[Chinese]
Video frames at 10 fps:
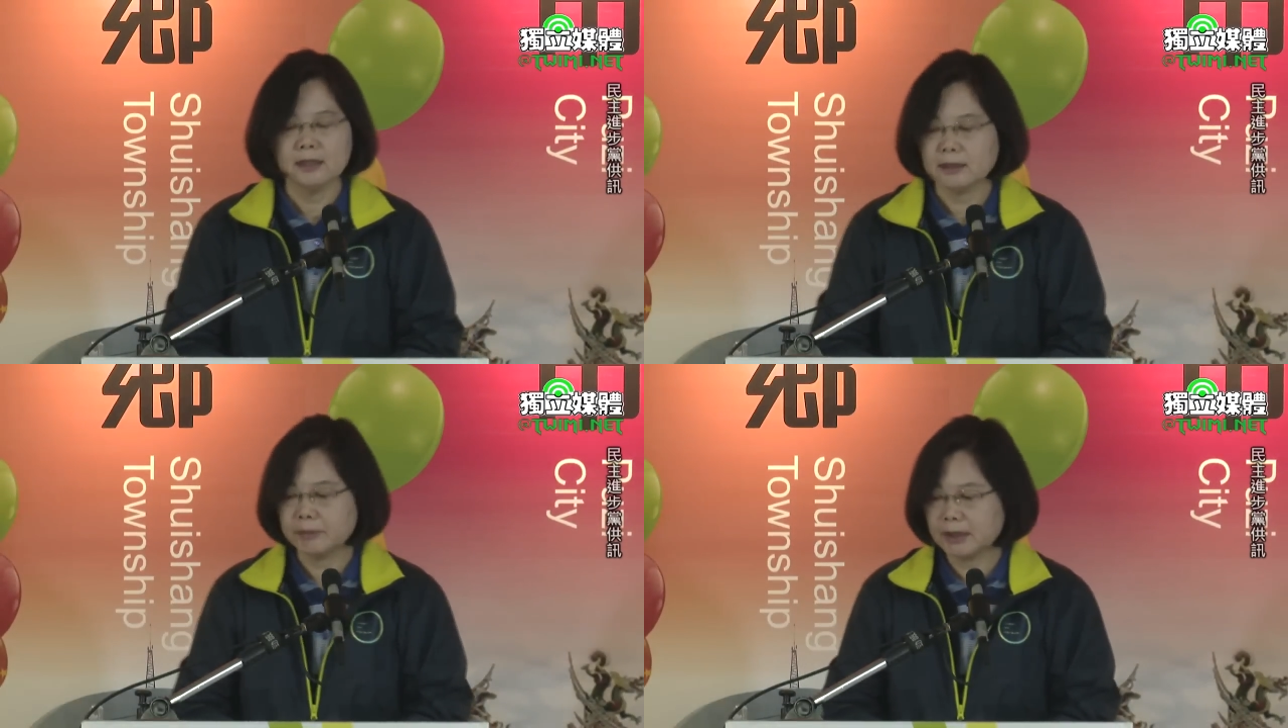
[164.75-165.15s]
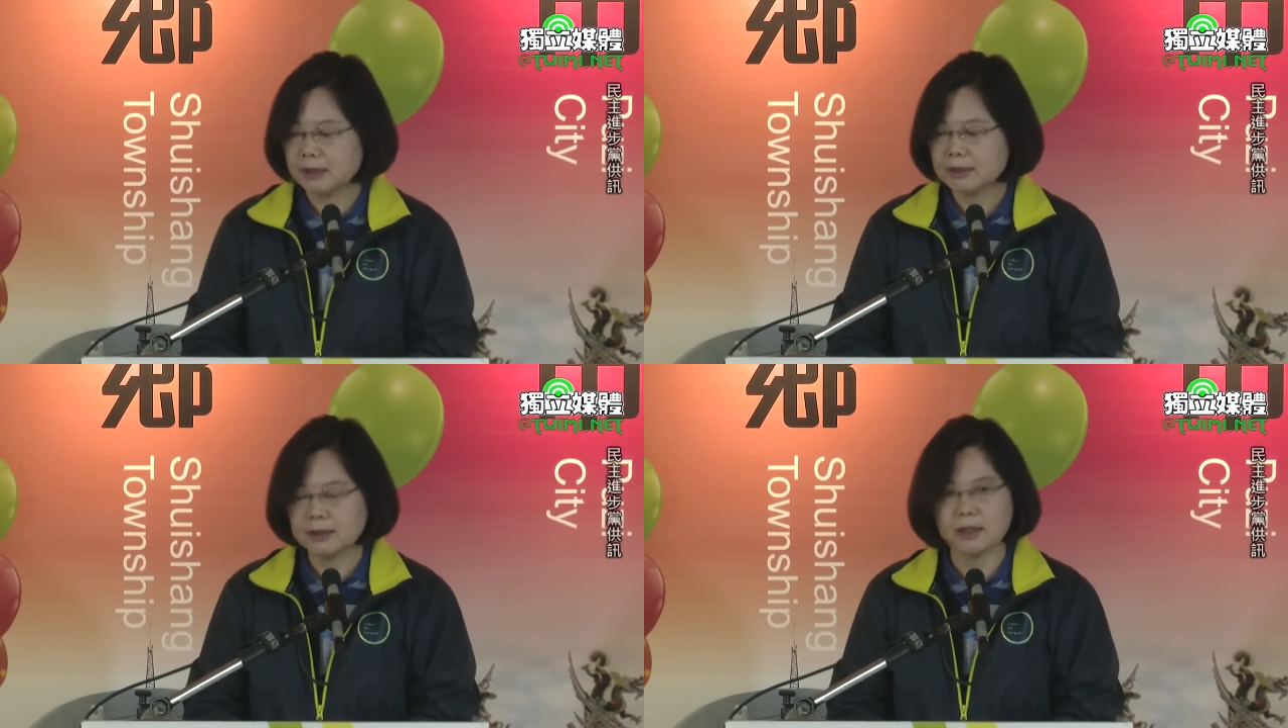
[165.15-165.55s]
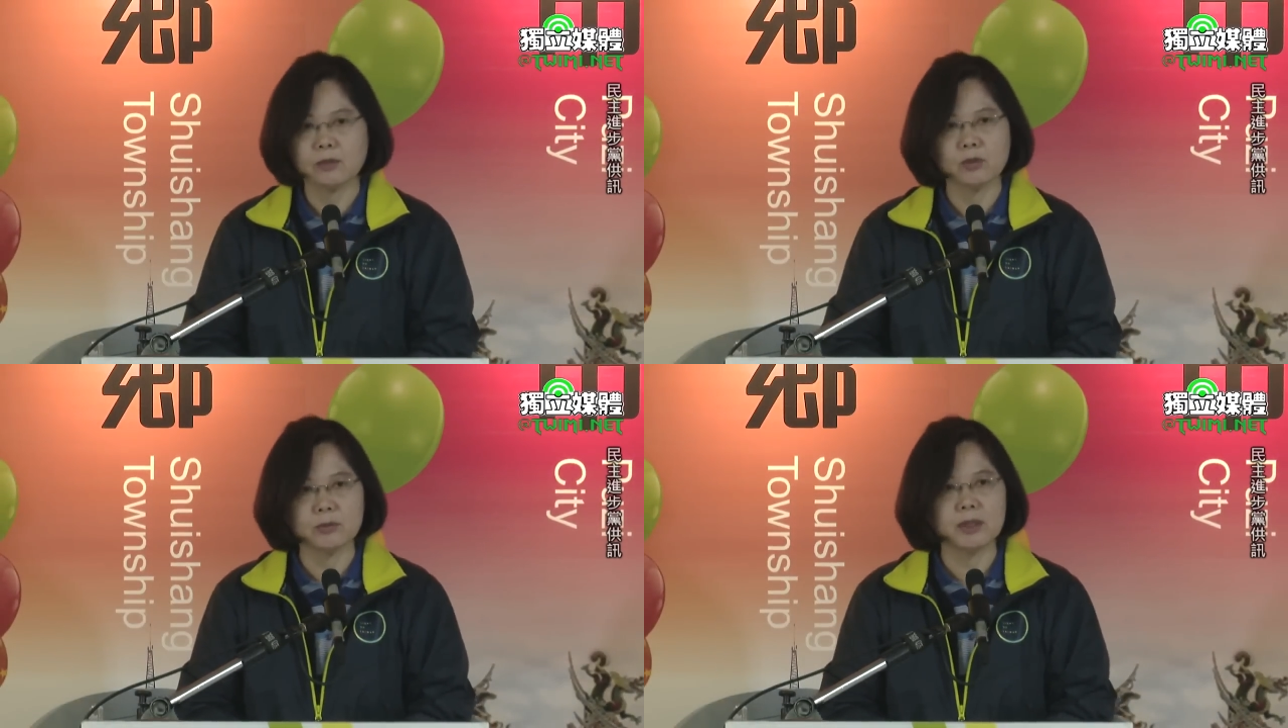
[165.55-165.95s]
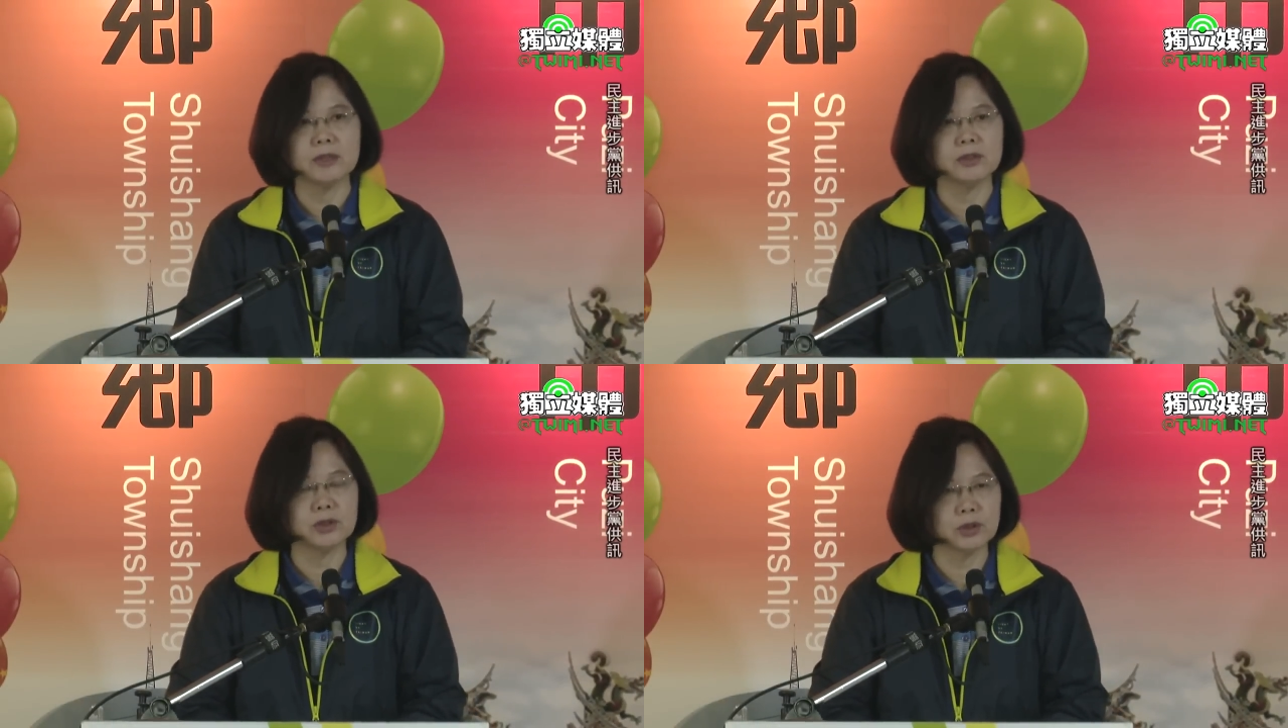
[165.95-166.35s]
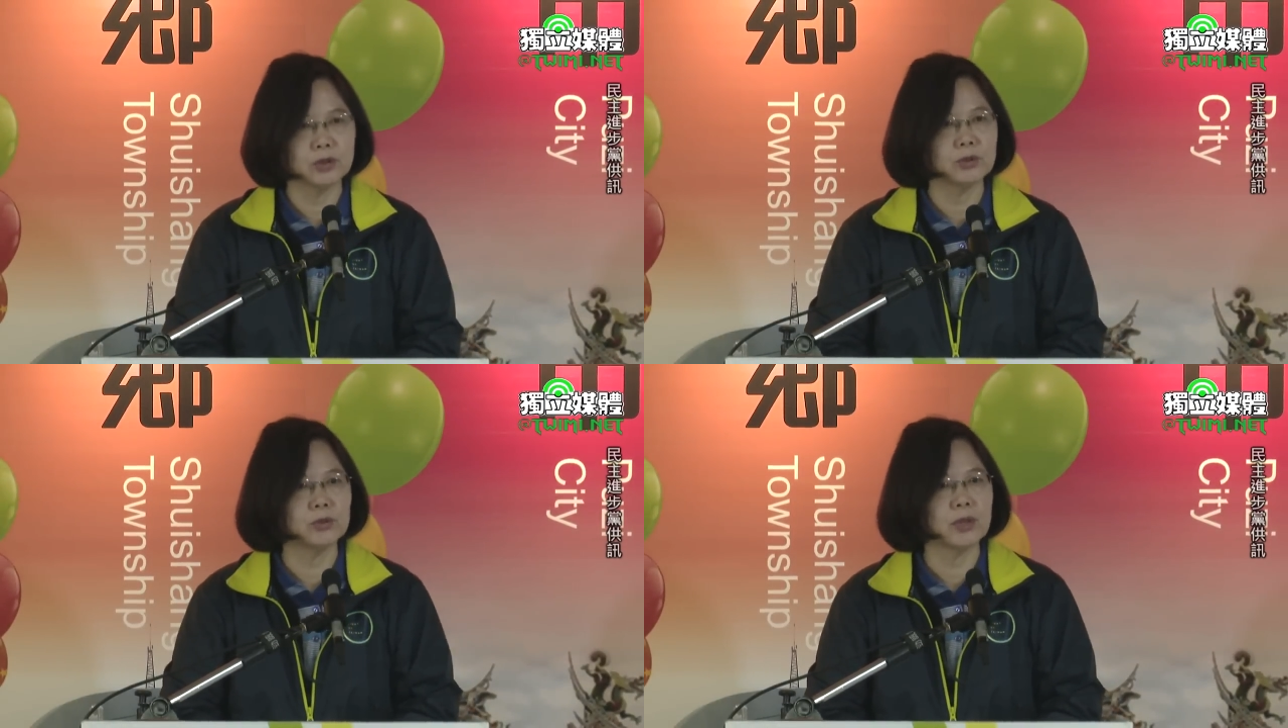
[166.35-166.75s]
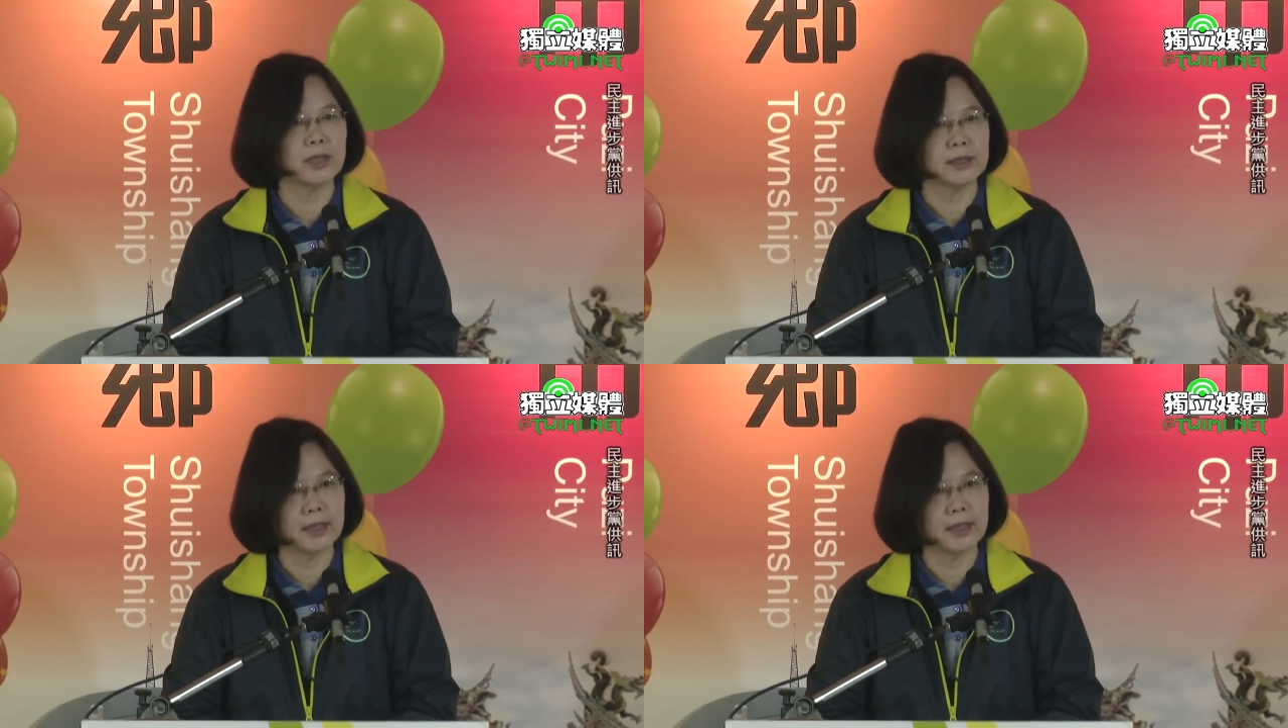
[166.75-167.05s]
那么因此呢，我们就呃